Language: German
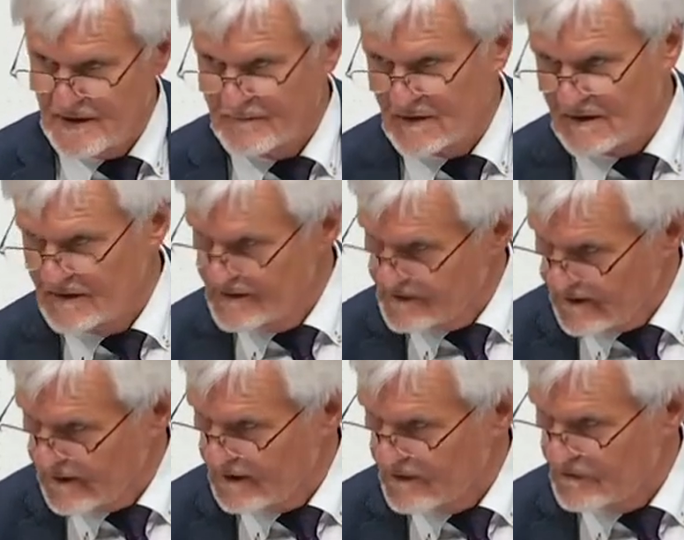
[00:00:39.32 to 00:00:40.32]
haben, äh,
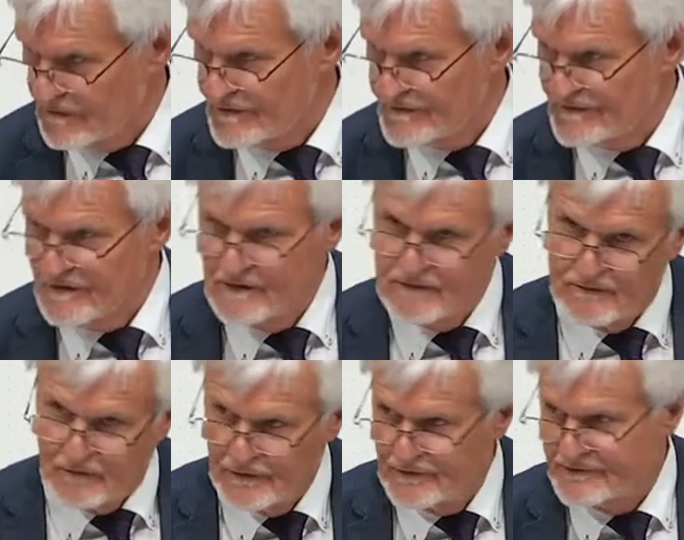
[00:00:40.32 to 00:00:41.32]
Krankenhäuser
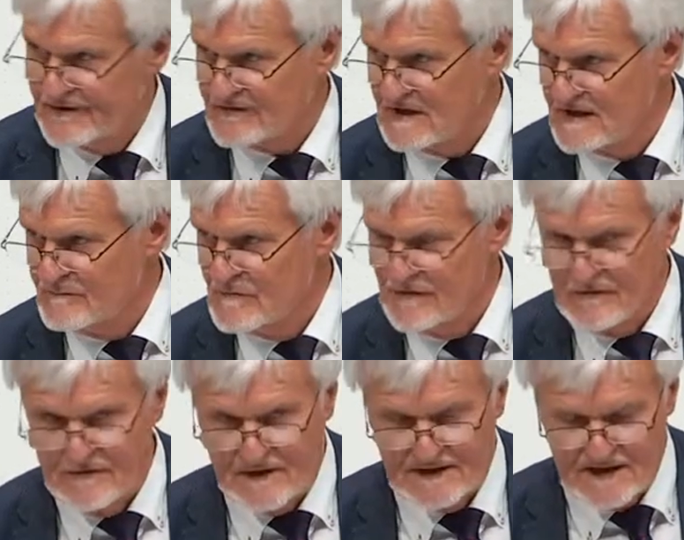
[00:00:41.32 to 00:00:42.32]
und desgleichen mehr. Wir
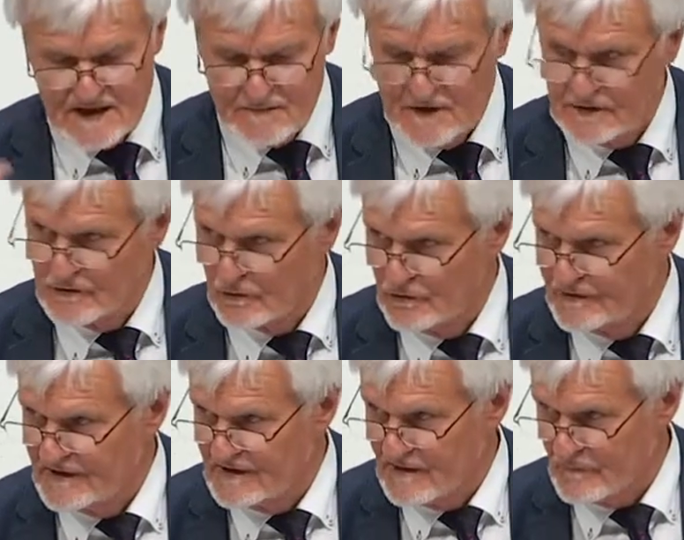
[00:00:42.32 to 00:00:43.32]
waren ja einmal in
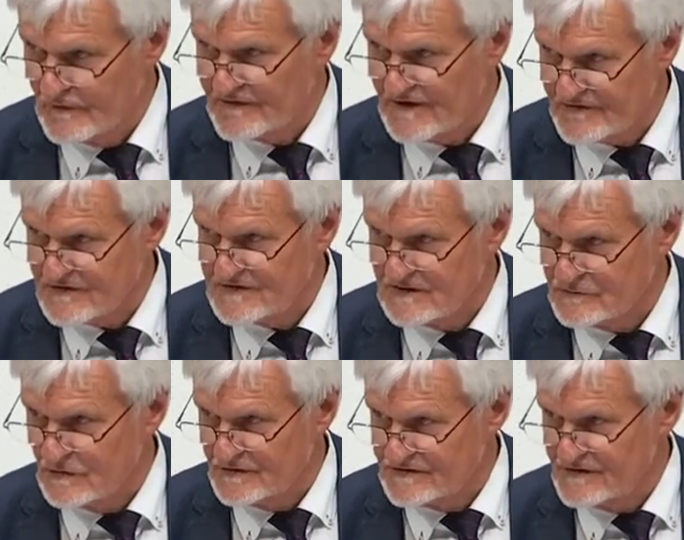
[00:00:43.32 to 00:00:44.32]
Groningen, haben uns das
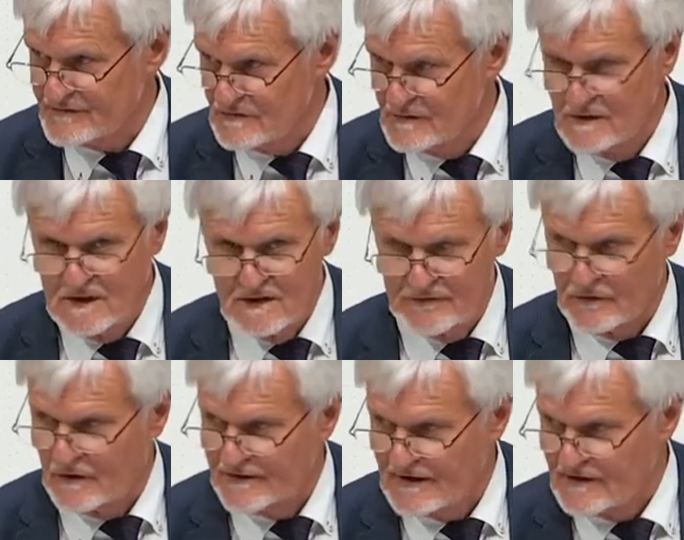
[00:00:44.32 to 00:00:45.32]
dort ja schon vor
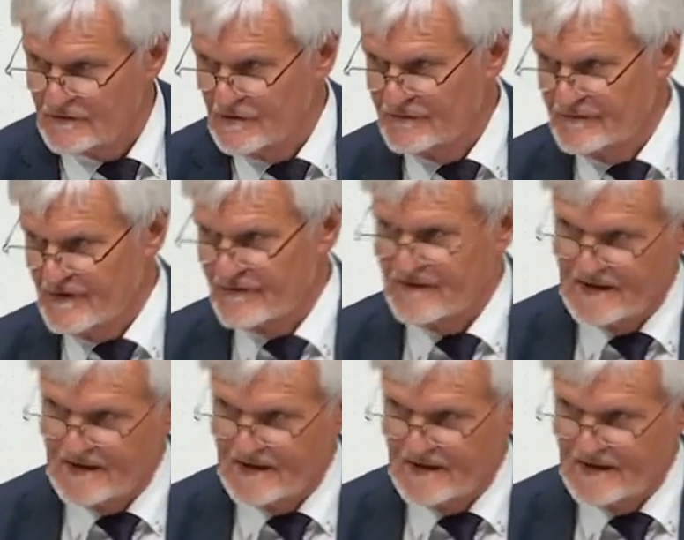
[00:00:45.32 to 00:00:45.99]
Ort angehört, wie das